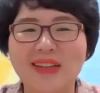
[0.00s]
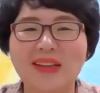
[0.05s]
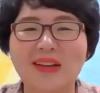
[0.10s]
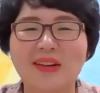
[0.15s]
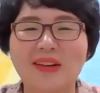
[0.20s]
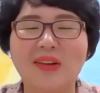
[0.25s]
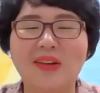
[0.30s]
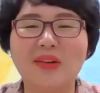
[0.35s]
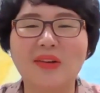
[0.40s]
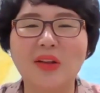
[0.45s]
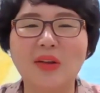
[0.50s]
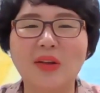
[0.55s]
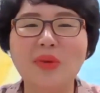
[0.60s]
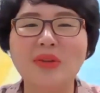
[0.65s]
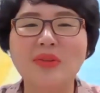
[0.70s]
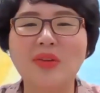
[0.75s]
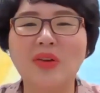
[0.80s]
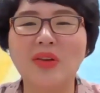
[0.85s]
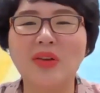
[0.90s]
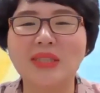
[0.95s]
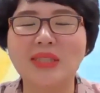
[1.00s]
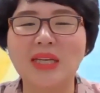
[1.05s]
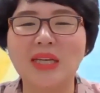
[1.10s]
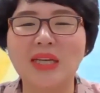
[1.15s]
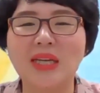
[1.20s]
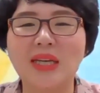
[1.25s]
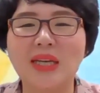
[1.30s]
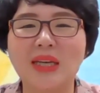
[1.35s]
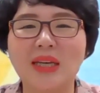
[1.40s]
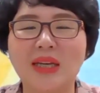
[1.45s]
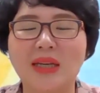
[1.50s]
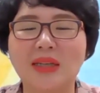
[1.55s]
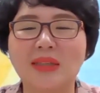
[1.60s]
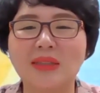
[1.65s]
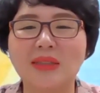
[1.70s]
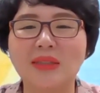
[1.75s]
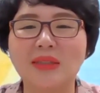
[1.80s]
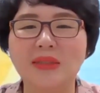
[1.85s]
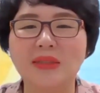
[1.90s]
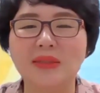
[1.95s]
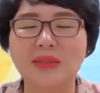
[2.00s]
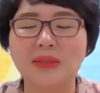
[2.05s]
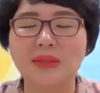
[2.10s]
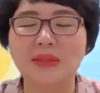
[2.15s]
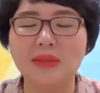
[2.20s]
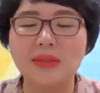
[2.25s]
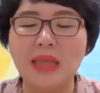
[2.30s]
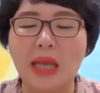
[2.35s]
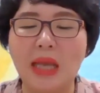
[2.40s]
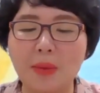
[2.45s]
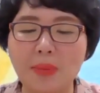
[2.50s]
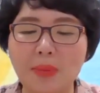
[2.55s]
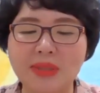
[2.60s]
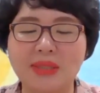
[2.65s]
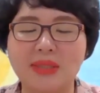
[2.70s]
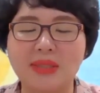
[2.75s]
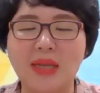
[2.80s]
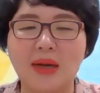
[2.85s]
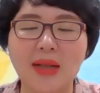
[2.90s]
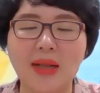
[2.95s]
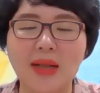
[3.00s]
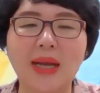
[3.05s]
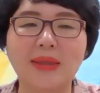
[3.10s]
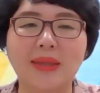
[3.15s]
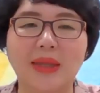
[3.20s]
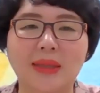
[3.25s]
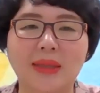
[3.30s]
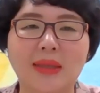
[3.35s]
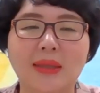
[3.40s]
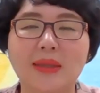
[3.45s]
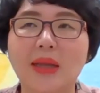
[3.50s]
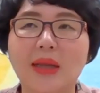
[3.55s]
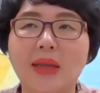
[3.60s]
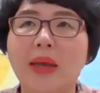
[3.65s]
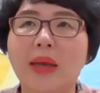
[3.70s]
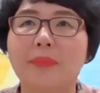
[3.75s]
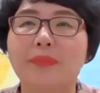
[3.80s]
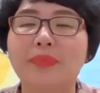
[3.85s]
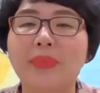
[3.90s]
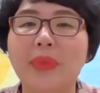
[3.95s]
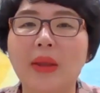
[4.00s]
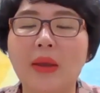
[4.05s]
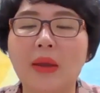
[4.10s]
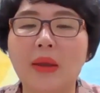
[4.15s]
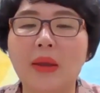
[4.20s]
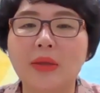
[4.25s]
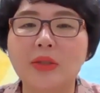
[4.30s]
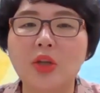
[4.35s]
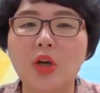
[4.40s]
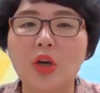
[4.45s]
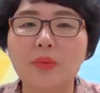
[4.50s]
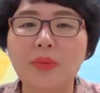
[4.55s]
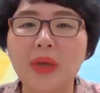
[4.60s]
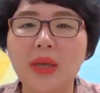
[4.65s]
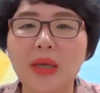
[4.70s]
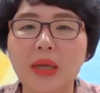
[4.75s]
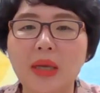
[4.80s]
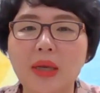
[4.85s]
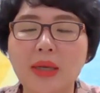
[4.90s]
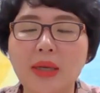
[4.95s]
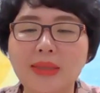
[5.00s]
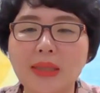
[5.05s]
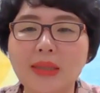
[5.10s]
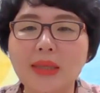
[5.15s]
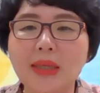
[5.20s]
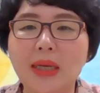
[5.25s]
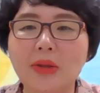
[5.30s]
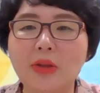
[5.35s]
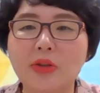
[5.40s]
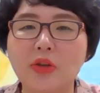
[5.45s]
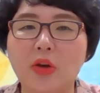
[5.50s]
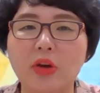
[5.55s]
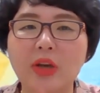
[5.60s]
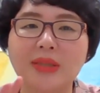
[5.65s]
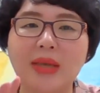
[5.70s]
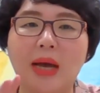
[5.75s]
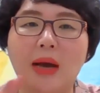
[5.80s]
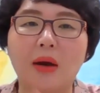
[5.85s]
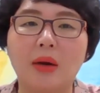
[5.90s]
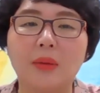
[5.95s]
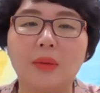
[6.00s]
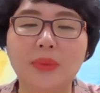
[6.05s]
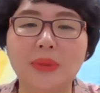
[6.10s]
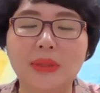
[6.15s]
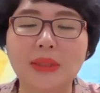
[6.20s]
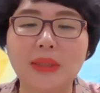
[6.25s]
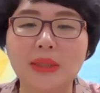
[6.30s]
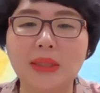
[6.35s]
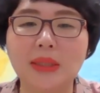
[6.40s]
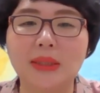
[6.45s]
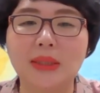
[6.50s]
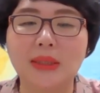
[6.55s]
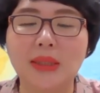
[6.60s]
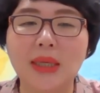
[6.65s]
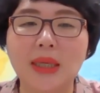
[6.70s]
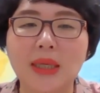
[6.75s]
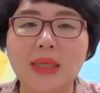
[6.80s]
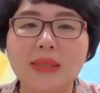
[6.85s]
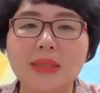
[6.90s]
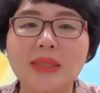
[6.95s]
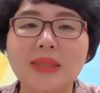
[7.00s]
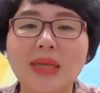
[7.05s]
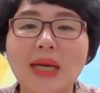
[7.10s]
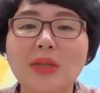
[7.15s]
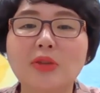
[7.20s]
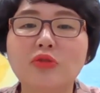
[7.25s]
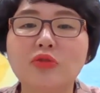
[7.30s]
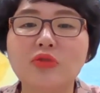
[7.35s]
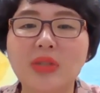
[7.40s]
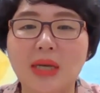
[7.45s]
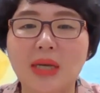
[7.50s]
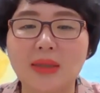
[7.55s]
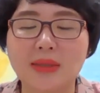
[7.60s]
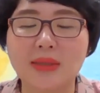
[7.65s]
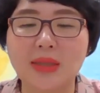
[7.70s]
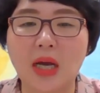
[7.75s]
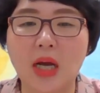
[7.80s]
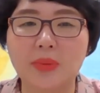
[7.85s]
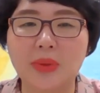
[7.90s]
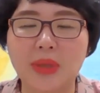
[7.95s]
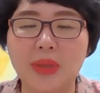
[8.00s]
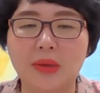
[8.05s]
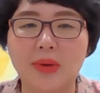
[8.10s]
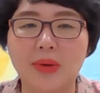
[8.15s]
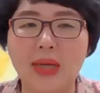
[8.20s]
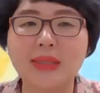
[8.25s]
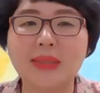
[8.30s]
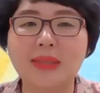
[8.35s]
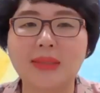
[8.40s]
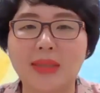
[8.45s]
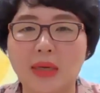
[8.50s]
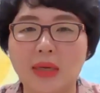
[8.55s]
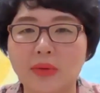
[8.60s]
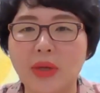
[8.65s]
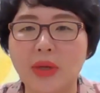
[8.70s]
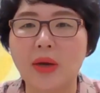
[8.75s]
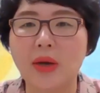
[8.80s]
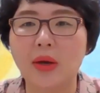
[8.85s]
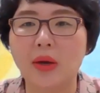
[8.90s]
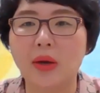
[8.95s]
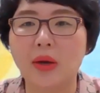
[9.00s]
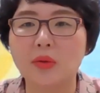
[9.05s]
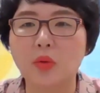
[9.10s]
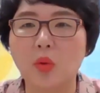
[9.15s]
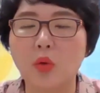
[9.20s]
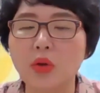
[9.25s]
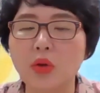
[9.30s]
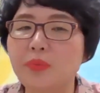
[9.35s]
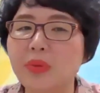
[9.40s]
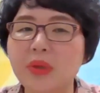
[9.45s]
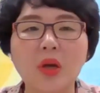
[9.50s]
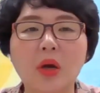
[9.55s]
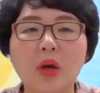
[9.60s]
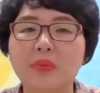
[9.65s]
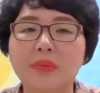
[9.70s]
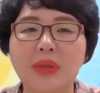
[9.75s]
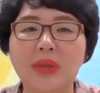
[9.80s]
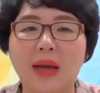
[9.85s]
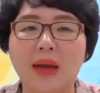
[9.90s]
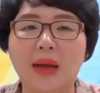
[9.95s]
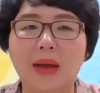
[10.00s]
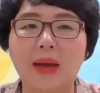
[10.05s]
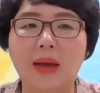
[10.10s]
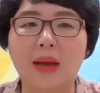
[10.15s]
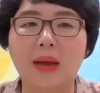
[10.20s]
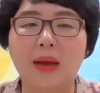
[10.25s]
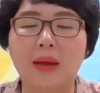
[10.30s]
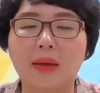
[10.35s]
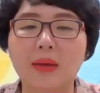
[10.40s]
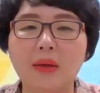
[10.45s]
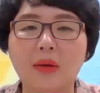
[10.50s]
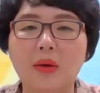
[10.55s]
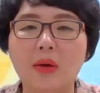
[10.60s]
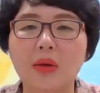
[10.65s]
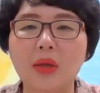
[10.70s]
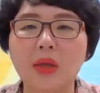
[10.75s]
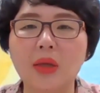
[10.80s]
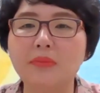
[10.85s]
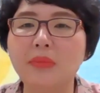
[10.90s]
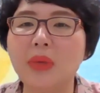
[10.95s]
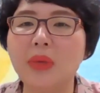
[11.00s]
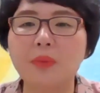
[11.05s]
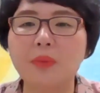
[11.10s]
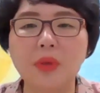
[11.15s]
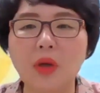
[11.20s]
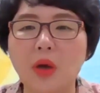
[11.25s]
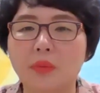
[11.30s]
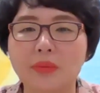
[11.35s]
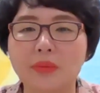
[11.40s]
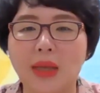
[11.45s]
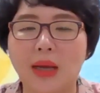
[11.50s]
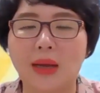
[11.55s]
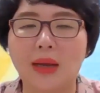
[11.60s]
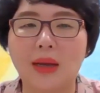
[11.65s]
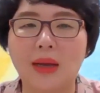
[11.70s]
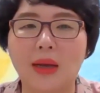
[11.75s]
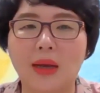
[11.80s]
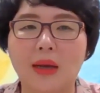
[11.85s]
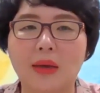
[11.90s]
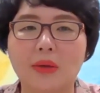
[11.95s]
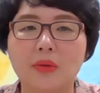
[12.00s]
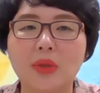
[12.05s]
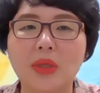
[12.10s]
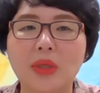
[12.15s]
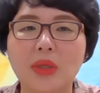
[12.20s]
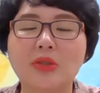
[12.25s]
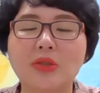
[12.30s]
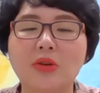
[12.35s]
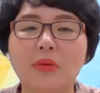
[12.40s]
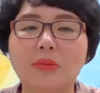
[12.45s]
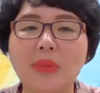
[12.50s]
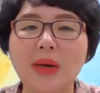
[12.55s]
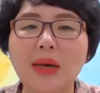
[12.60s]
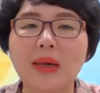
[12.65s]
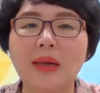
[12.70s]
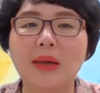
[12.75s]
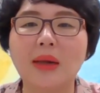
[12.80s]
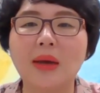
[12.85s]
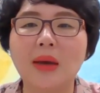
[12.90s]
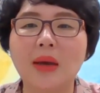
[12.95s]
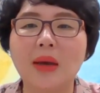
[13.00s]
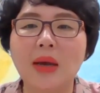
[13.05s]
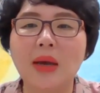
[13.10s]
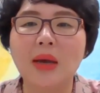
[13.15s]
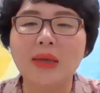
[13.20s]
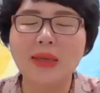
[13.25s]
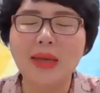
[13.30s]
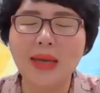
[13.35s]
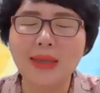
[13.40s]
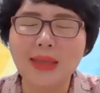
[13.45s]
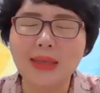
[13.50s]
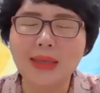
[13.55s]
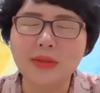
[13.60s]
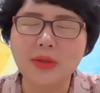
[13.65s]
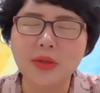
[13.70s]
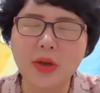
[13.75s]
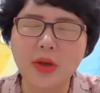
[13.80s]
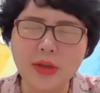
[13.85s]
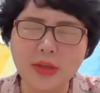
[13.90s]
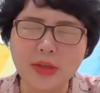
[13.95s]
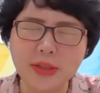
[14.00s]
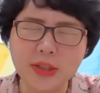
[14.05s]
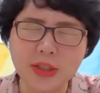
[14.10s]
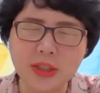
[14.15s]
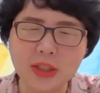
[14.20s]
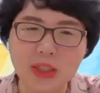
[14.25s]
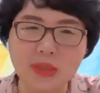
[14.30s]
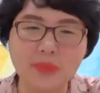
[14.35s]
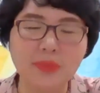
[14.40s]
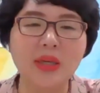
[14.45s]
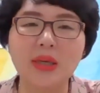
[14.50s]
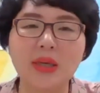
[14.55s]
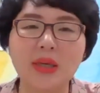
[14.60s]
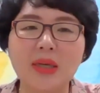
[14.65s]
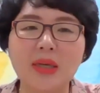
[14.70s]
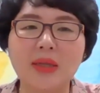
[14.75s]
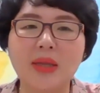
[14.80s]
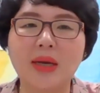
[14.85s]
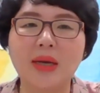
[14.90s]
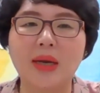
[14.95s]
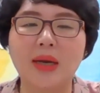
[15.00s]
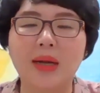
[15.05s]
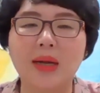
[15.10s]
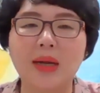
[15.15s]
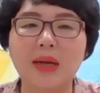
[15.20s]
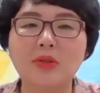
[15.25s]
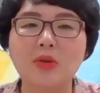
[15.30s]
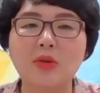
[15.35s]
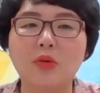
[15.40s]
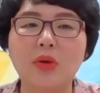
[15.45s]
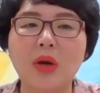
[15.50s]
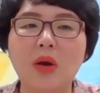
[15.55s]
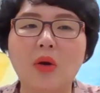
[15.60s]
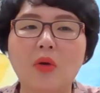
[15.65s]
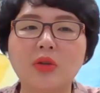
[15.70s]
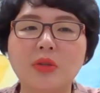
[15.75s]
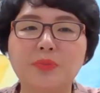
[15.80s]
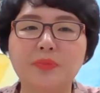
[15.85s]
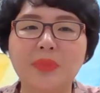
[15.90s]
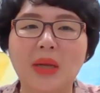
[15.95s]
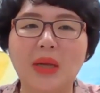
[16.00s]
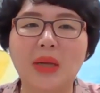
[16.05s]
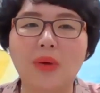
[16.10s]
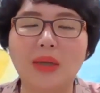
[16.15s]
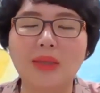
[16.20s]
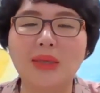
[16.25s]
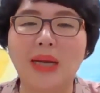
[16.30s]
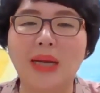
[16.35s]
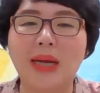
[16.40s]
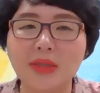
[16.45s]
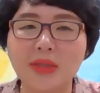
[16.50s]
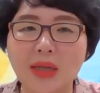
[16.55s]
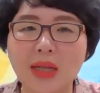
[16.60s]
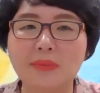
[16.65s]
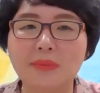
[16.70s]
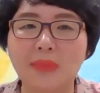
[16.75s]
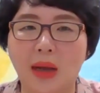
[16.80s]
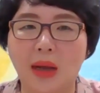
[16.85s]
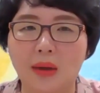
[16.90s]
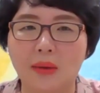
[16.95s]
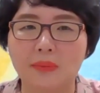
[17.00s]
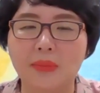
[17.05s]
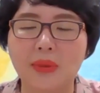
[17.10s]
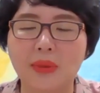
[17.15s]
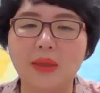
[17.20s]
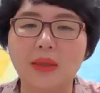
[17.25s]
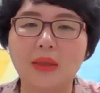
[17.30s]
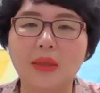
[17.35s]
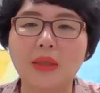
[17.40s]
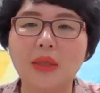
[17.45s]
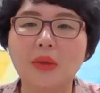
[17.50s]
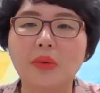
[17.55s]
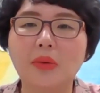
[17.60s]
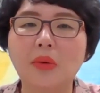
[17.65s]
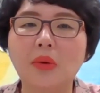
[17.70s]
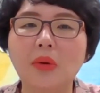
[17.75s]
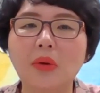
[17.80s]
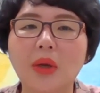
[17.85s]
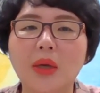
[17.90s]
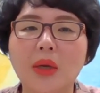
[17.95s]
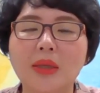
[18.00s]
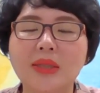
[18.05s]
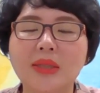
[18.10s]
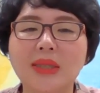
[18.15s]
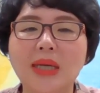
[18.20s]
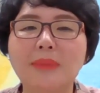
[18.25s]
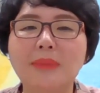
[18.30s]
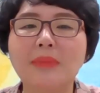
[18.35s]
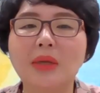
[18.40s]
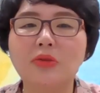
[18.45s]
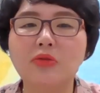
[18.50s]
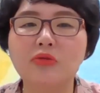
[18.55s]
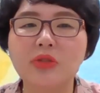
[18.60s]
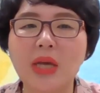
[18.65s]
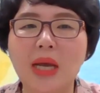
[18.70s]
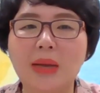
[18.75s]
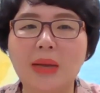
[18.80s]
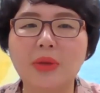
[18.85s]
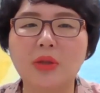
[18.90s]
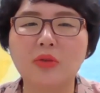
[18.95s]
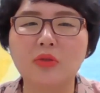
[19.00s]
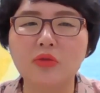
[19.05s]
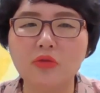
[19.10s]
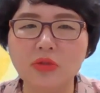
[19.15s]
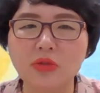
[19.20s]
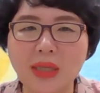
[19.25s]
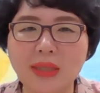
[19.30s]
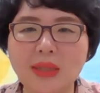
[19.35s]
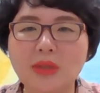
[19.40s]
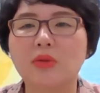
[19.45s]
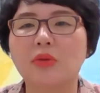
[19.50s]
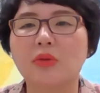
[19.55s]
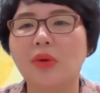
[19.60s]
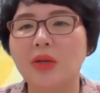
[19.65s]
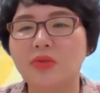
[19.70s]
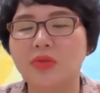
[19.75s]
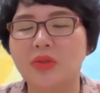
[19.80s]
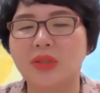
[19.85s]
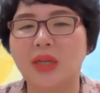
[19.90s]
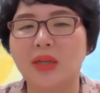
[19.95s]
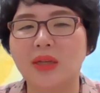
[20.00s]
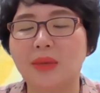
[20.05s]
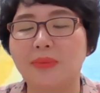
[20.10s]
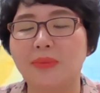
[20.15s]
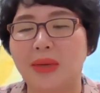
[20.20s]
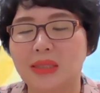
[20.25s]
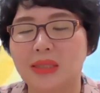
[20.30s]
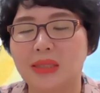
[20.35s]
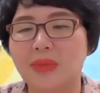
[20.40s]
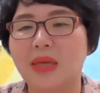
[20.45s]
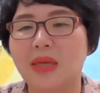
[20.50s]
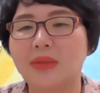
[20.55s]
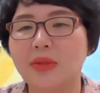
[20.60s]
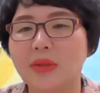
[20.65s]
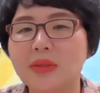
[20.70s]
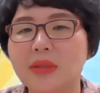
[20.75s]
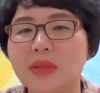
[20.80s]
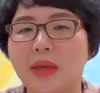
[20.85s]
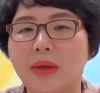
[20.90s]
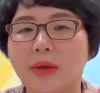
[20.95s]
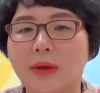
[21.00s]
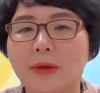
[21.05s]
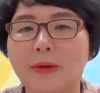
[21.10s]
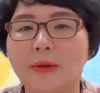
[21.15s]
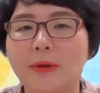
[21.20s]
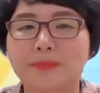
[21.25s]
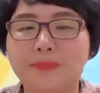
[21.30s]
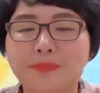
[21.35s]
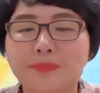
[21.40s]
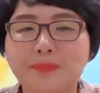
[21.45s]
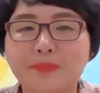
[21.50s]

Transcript: 어, 그러면서 이제 그 사업을 진행을 하게 됐는데, 처음에 회장님께서 저희 사업은 시간 투자하는 사업이라고 하시더라고요. 돈 필요 없다. 어, 인맥 필요 없다. 우리는 정말 이 안에서 열심히 내가 성공하고 싶다고 하는 간절한 마음. 그리고 시간만 투자하면 누구나 다 성공할 수 있다. 이렇게 말씀하셨어요.